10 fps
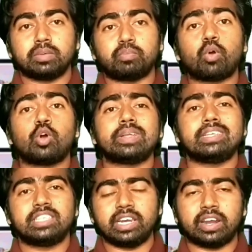পক্ষপাতী
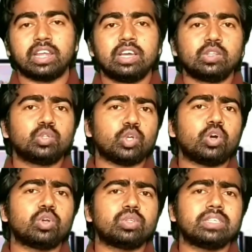ছিলেন তো
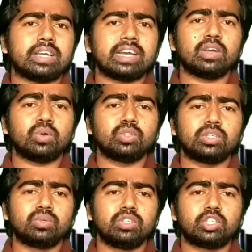যখন হচ্ছে দেখা গেল যে
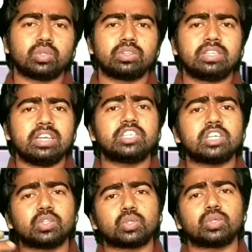উনিশশো
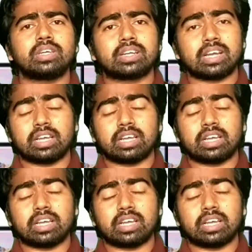তিরিশের দশকের